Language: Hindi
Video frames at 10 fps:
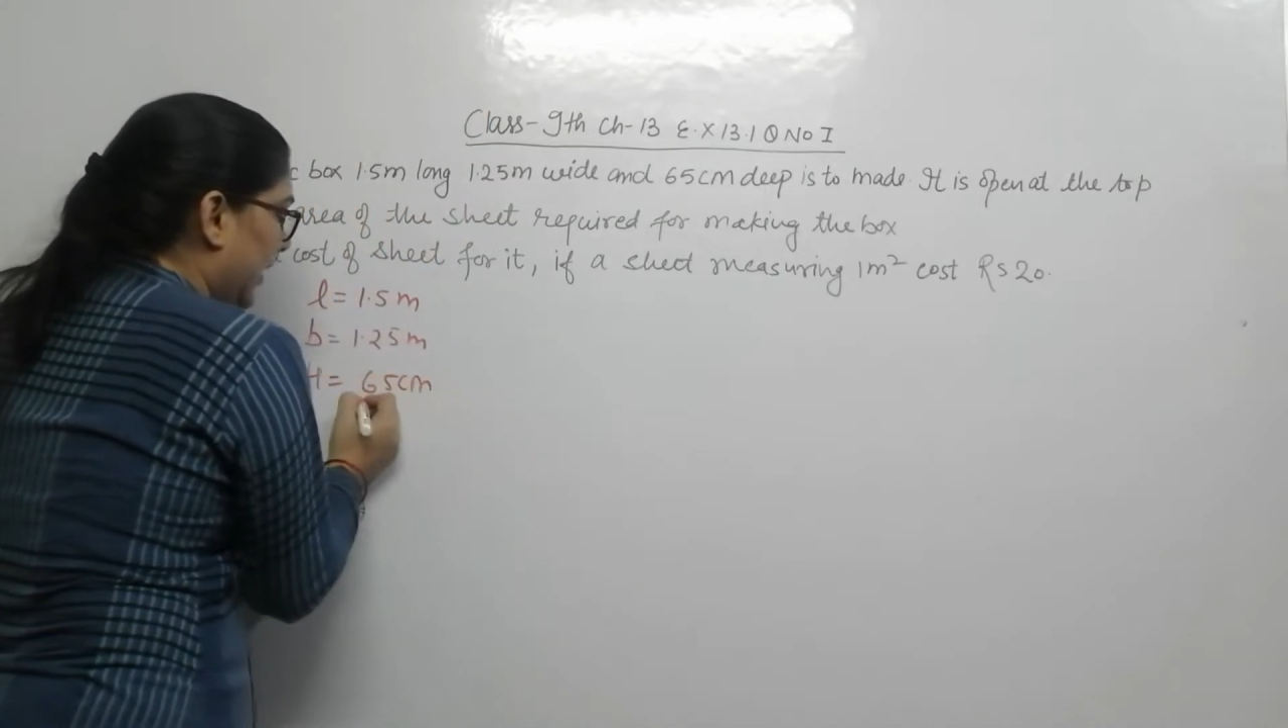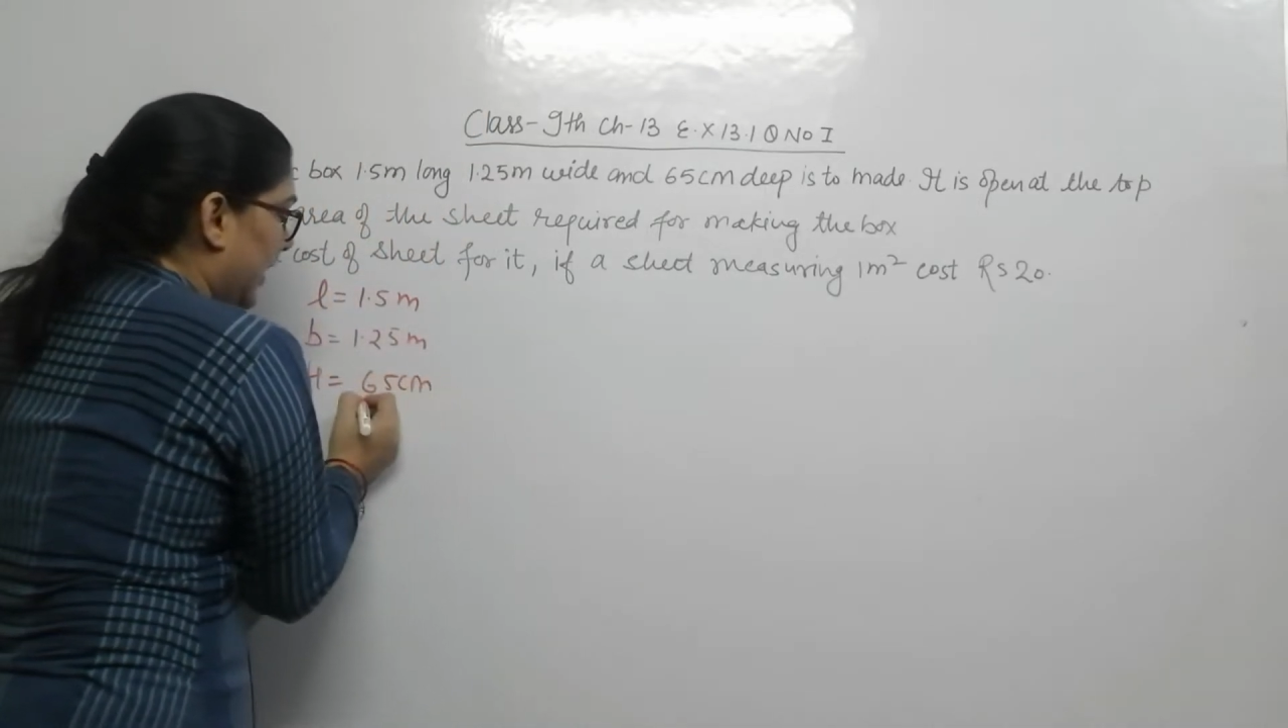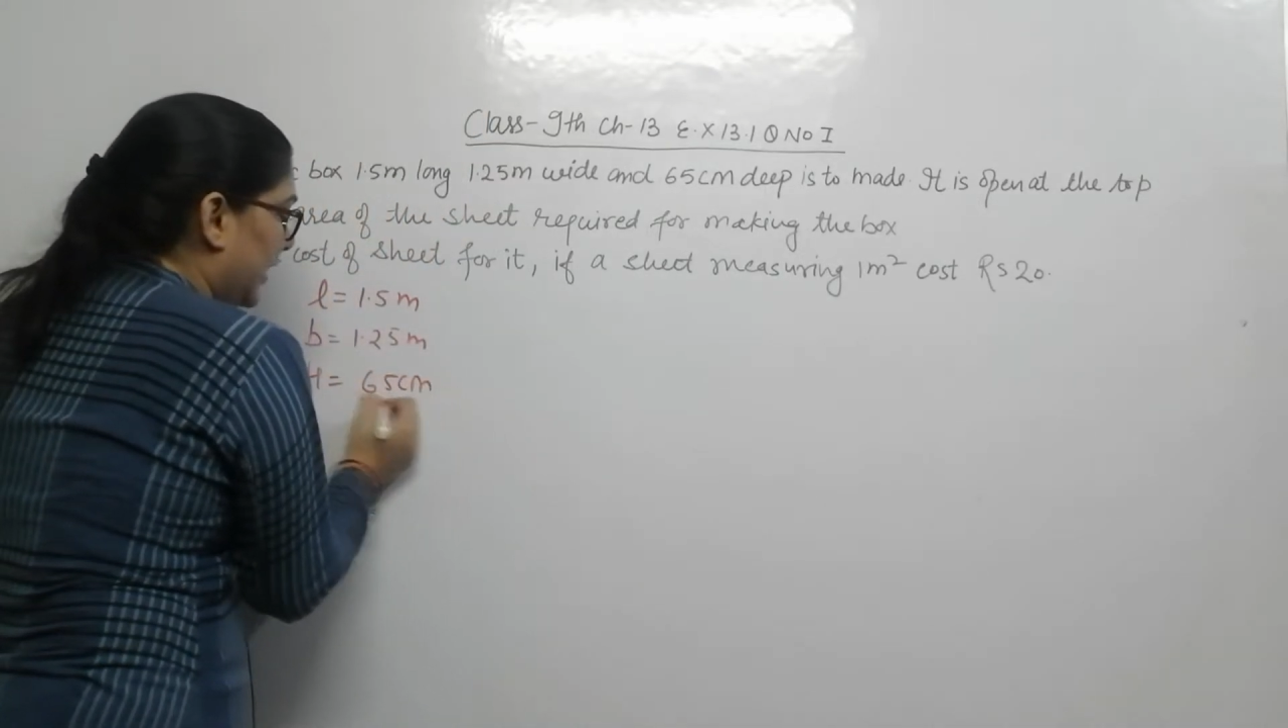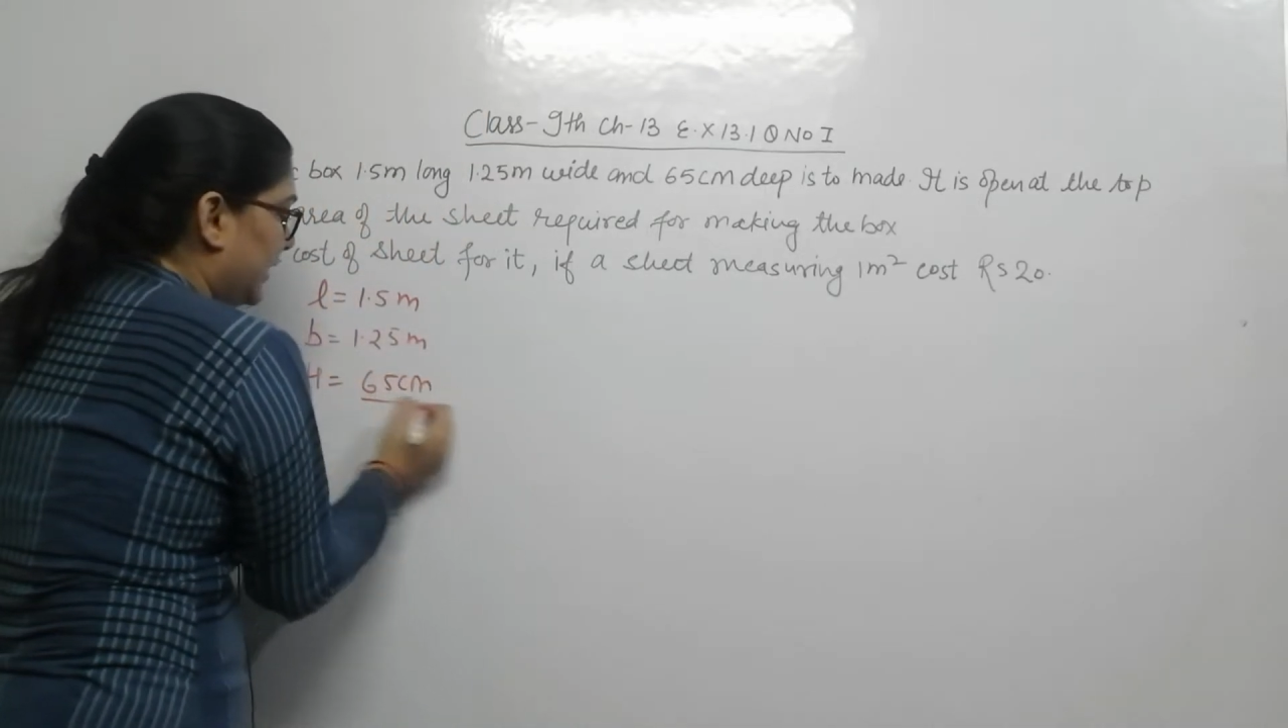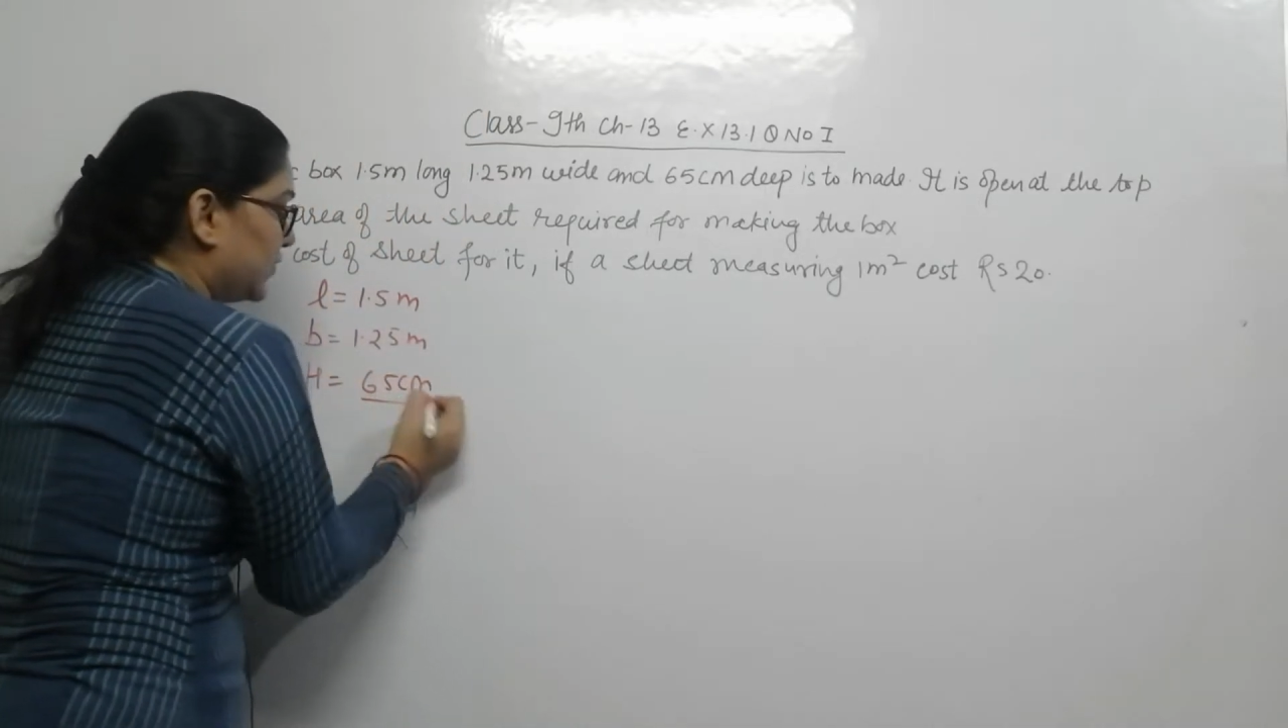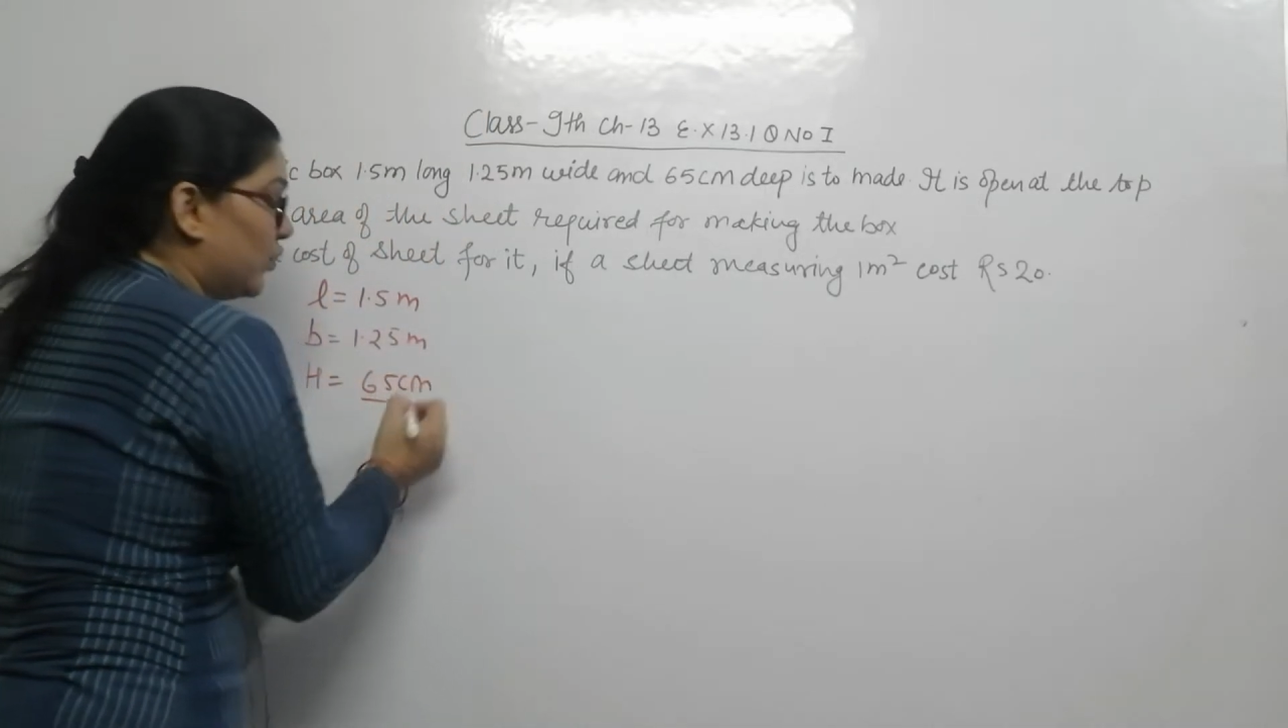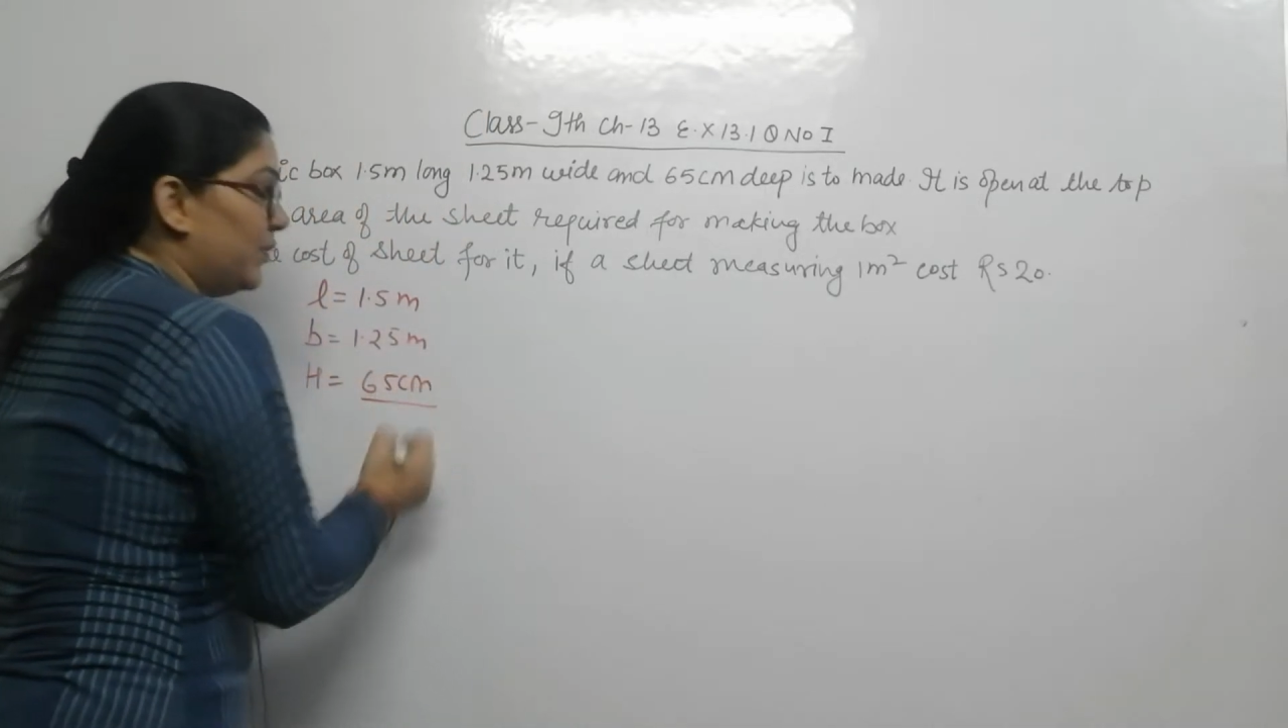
अगर इसको